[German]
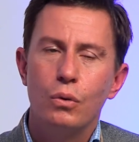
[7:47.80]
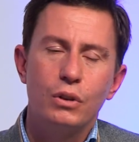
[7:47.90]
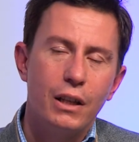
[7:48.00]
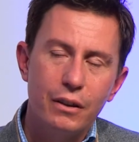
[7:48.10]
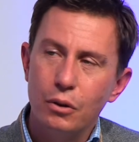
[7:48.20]

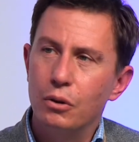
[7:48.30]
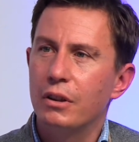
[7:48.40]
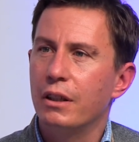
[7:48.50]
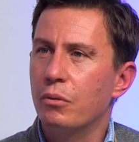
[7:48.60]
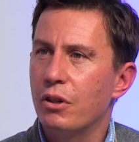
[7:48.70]
und kann
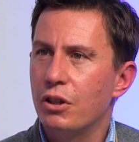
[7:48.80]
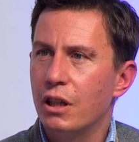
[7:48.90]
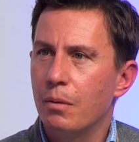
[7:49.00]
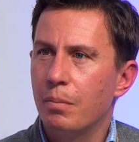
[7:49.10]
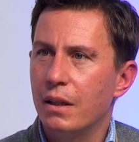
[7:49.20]
dort in unser
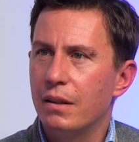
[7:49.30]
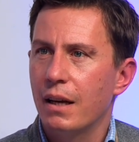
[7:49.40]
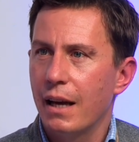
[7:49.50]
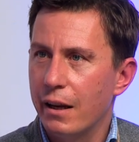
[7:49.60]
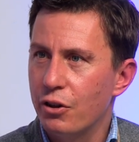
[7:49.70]
Skigebiet
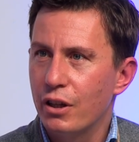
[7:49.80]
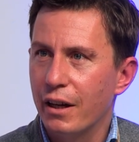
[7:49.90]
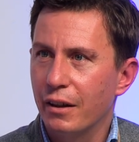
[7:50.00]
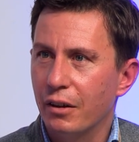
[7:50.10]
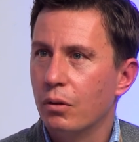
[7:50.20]

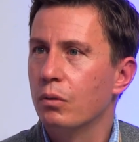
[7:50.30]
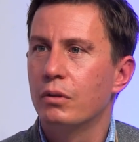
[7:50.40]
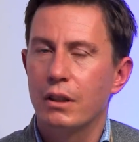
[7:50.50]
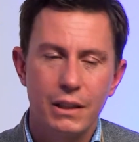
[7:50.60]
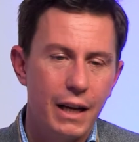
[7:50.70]
einsteigen.
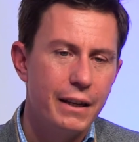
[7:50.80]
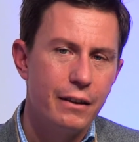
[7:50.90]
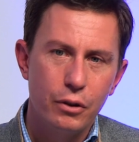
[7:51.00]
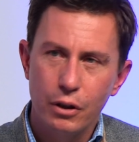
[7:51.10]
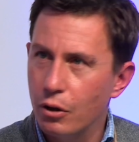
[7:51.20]
Und das
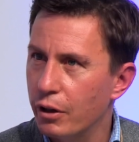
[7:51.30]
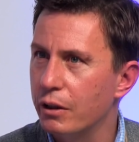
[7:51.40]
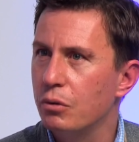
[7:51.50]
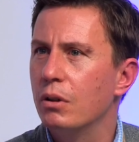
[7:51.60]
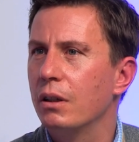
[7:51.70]
gleiche natürlich auch
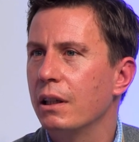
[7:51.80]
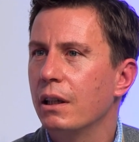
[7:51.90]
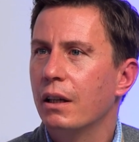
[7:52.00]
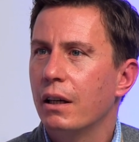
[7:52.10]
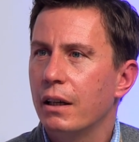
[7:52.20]
Retour.
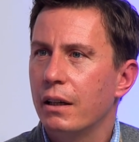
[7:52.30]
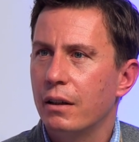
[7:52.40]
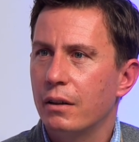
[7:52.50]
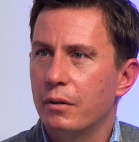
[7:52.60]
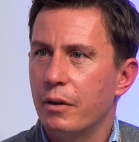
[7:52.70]
Äh,
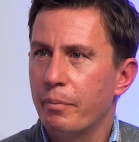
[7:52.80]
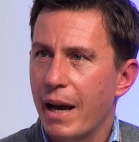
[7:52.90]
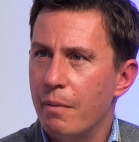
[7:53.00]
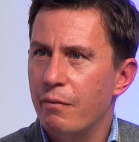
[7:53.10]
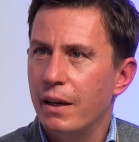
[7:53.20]
auf
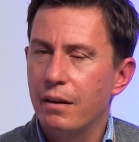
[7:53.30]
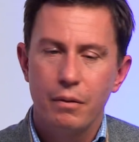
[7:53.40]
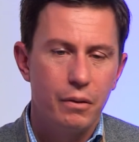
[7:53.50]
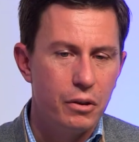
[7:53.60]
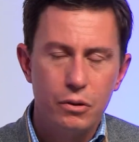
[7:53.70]
dem Heimweg
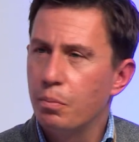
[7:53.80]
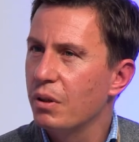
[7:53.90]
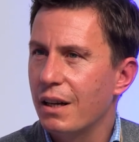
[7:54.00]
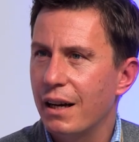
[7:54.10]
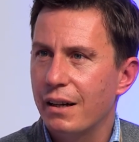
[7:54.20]
eine äh,
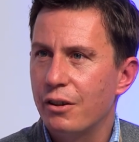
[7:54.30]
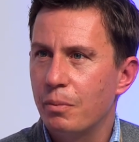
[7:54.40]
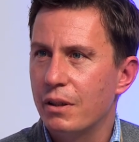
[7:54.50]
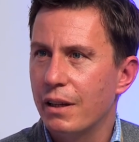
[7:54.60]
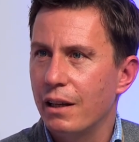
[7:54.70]
super Sache,
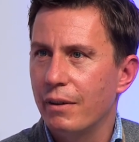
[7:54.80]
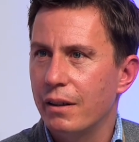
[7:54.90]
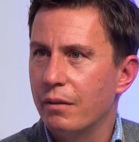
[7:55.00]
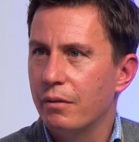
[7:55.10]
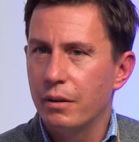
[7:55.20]
speziell
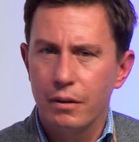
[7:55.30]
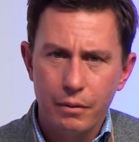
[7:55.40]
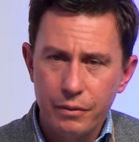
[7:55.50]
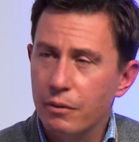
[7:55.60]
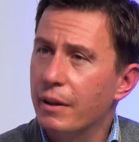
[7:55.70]
wenn
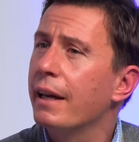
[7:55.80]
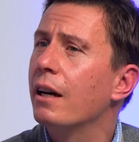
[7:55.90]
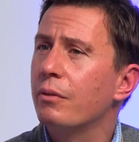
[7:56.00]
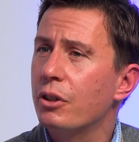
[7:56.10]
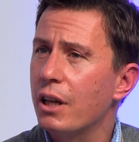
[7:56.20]
viel
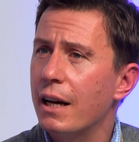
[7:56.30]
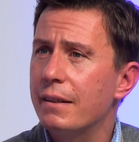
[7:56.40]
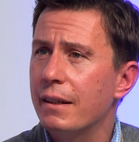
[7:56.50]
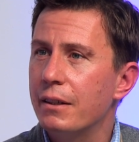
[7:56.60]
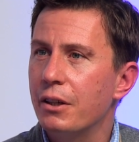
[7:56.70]
Verkehr auf der
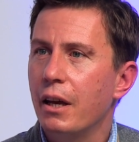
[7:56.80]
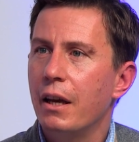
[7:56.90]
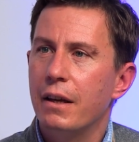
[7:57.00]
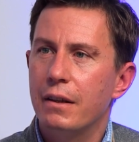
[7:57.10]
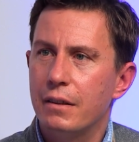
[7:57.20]
Straße ist,
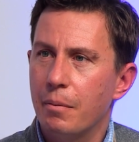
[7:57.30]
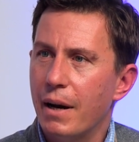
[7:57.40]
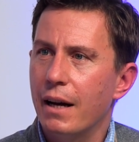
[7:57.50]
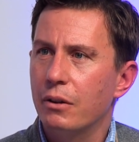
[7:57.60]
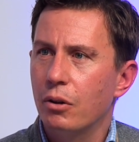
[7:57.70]
ist die
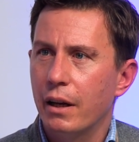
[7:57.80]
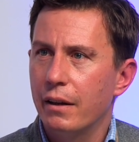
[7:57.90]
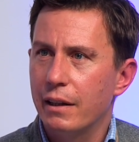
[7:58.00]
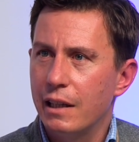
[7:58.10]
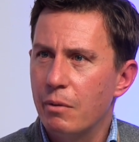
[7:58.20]
Bahn doch
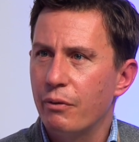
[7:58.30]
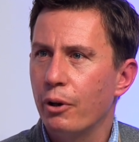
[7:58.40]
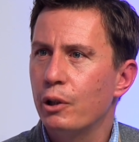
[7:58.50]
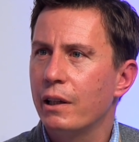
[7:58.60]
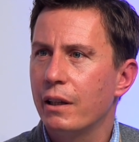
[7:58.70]
eine
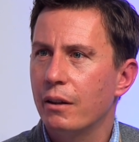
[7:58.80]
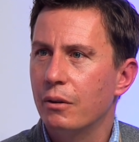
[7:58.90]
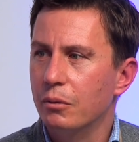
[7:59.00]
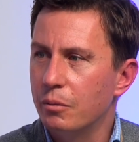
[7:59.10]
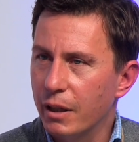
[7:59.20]

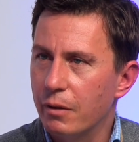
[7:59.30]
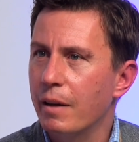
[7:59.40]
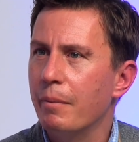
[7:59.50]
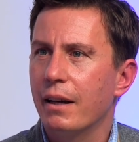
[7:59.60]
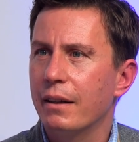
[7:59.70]
klimafreundliche und
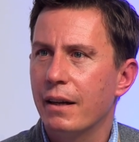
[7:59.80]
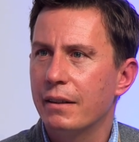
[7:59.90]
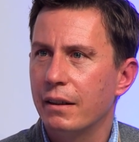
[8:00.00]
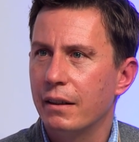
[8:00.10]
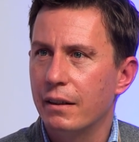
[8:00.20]
bequeme
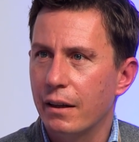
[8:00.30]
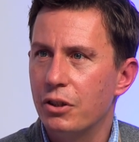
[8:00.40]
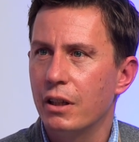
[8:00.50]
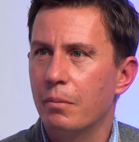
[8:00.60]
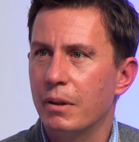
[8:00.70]
Anreise in
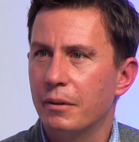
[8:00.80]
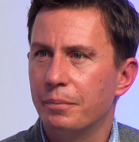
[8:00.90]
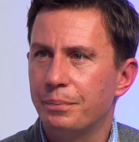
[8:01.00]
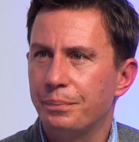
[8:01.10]
ein Skigebiet.